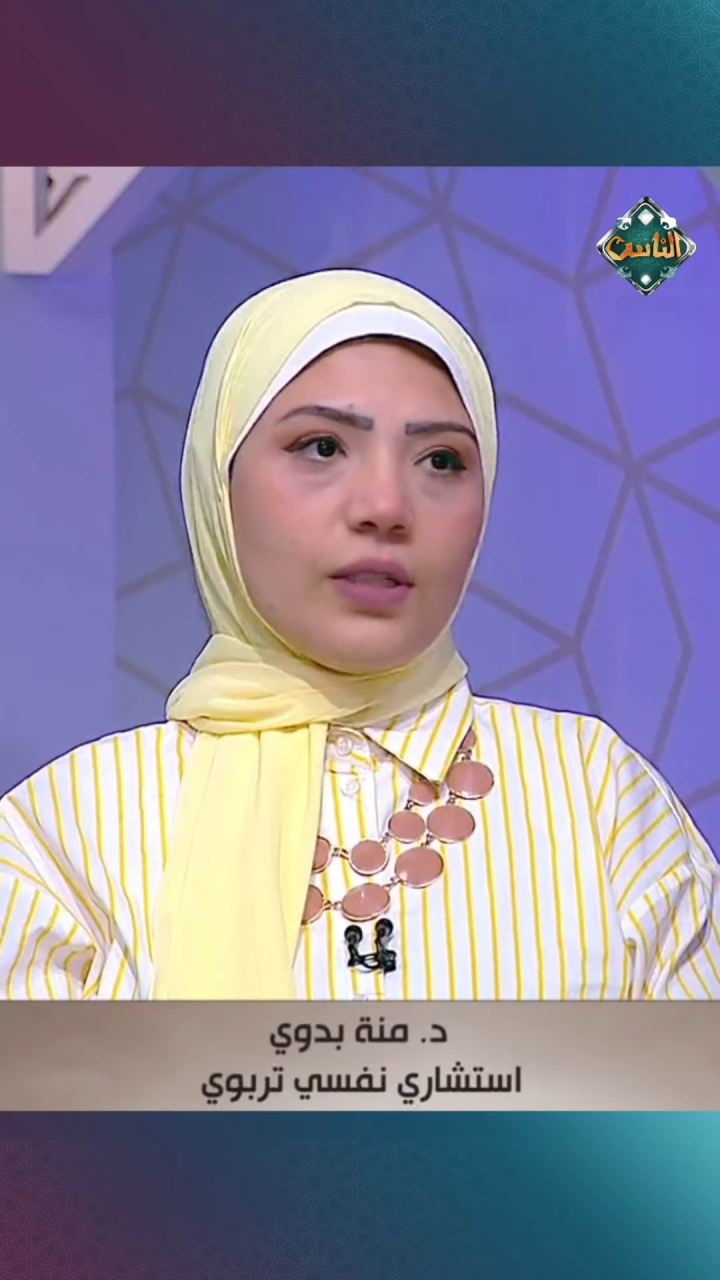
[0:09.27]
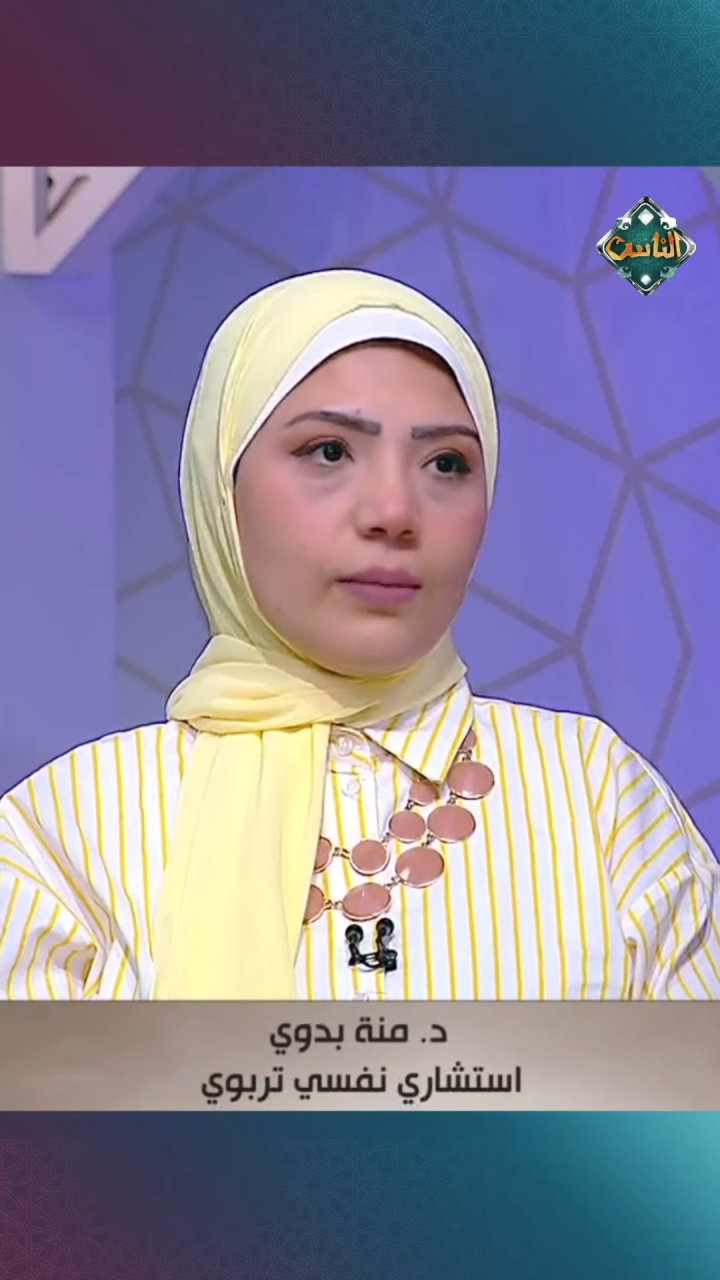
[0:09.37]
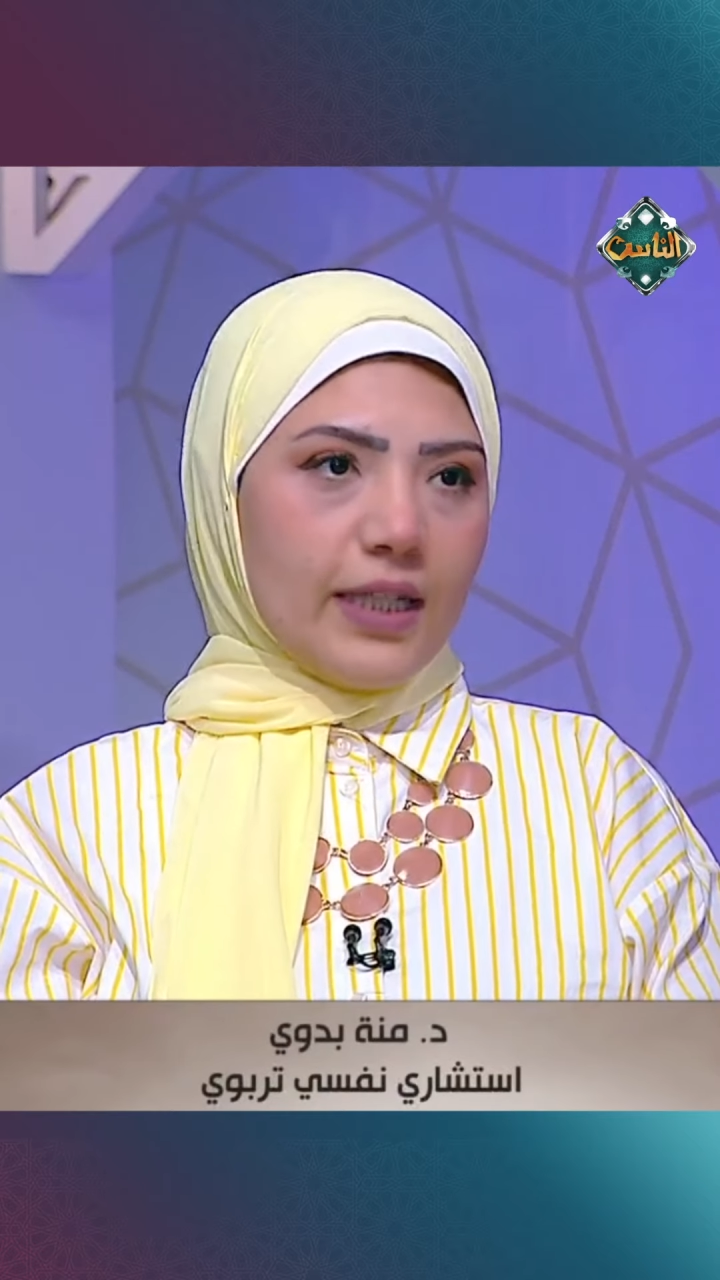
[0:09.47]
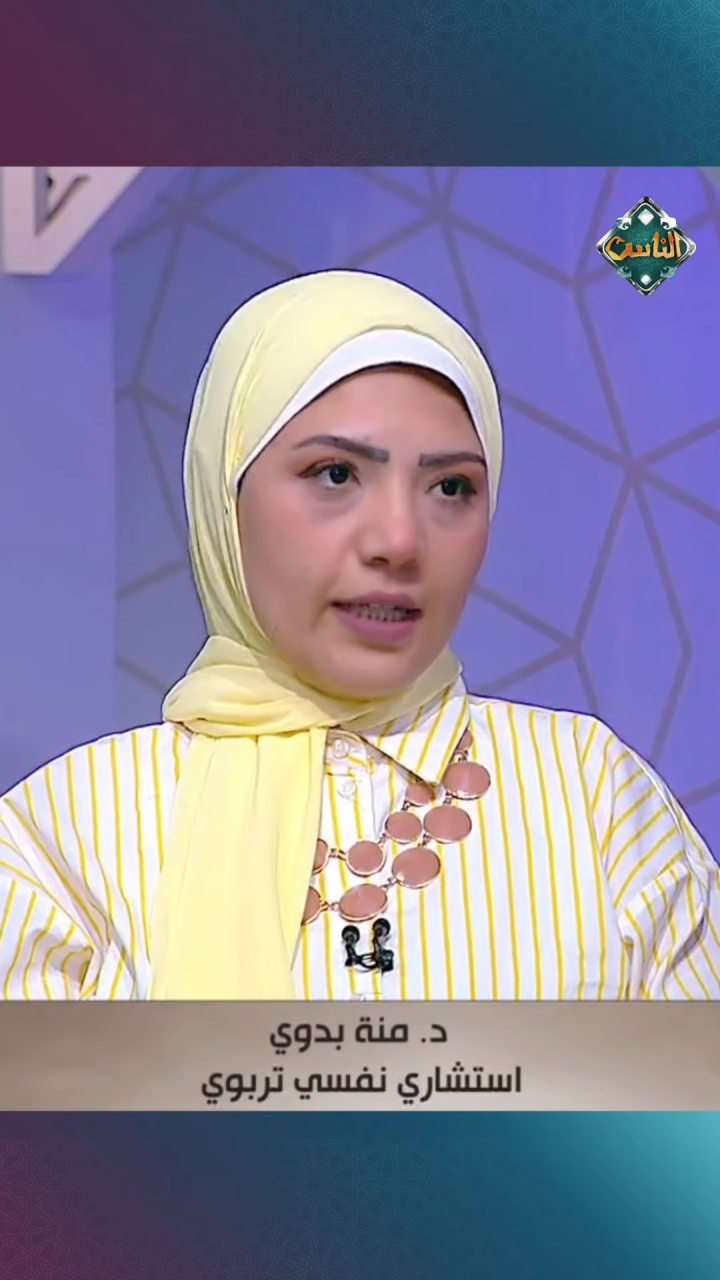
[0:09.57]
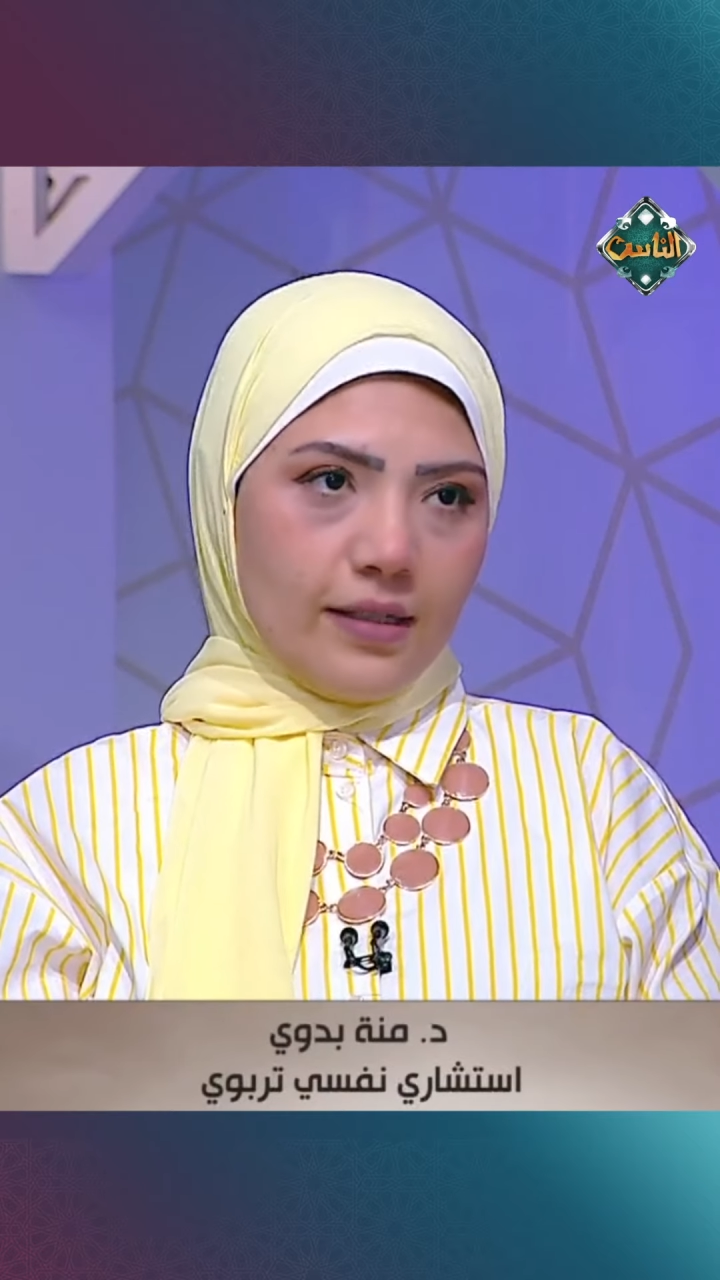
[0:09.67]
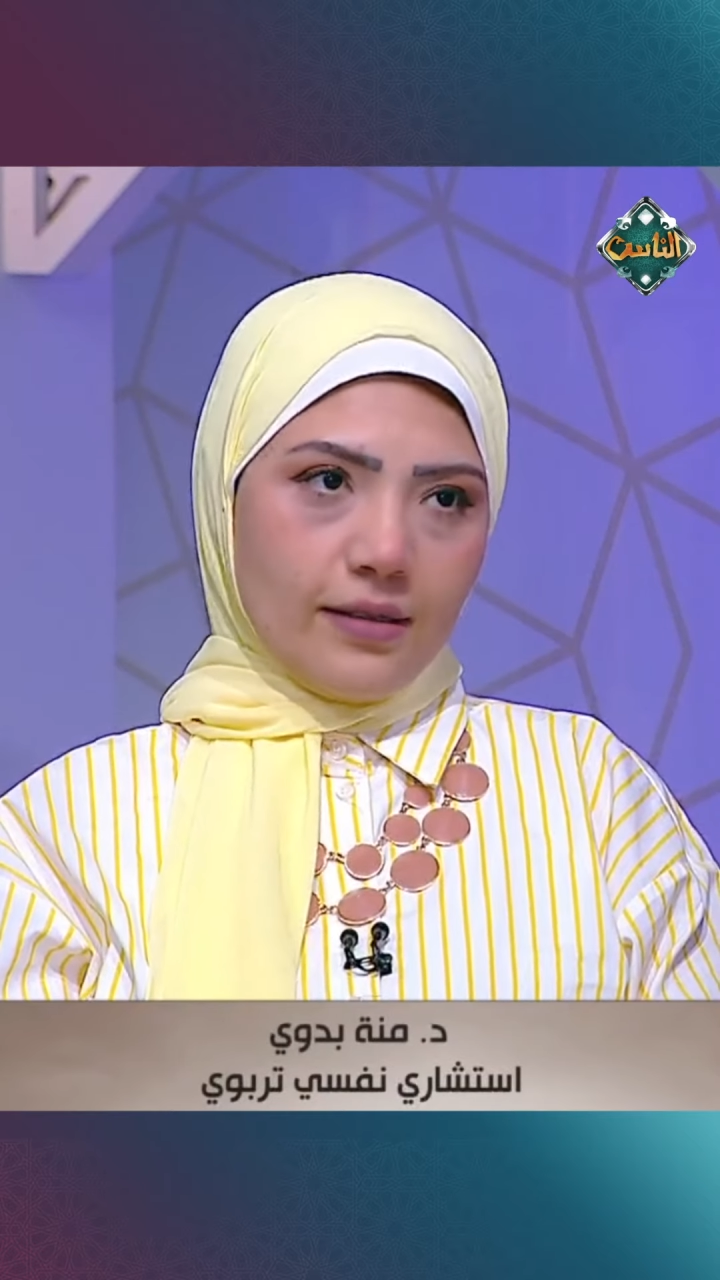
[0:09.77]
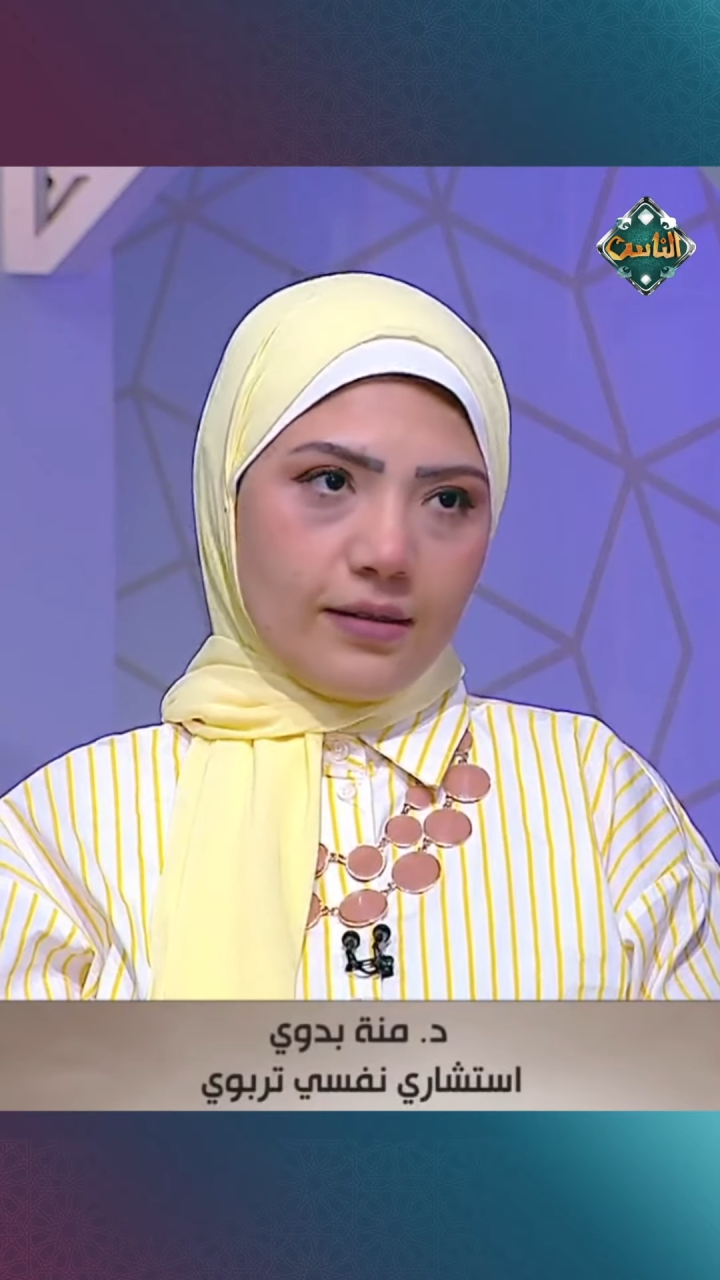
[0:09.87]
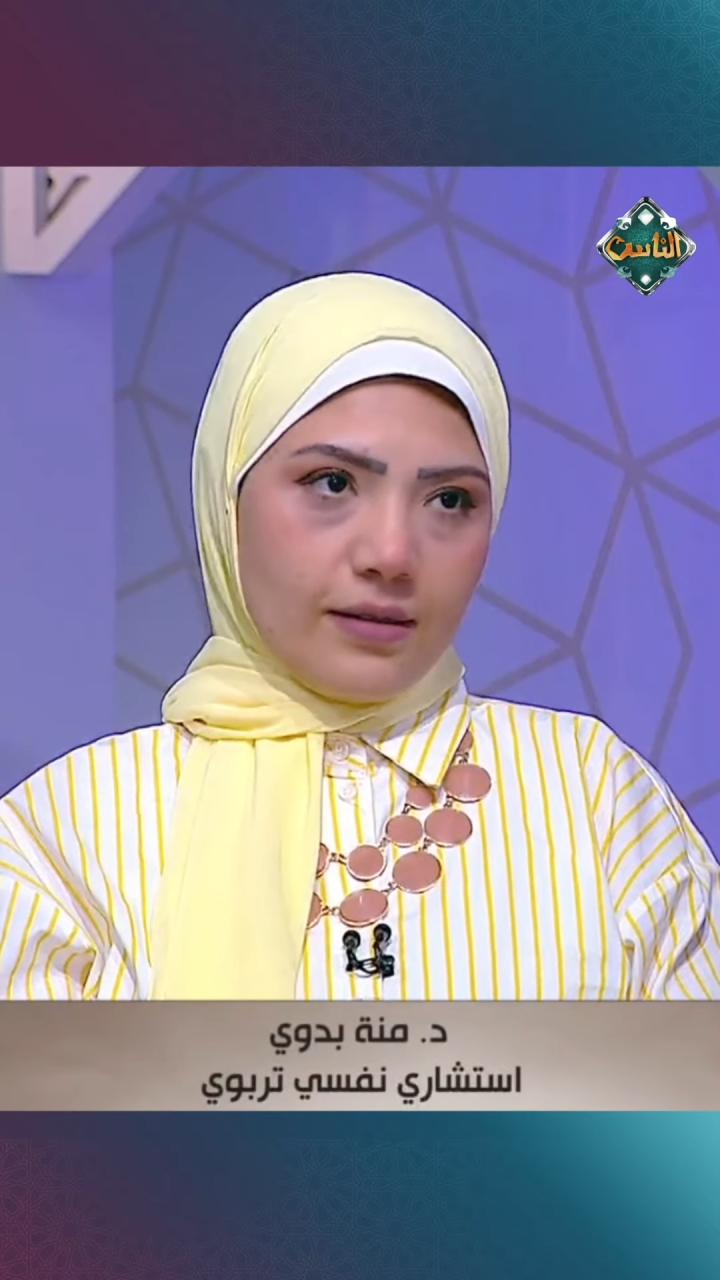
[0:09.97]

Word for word: المكان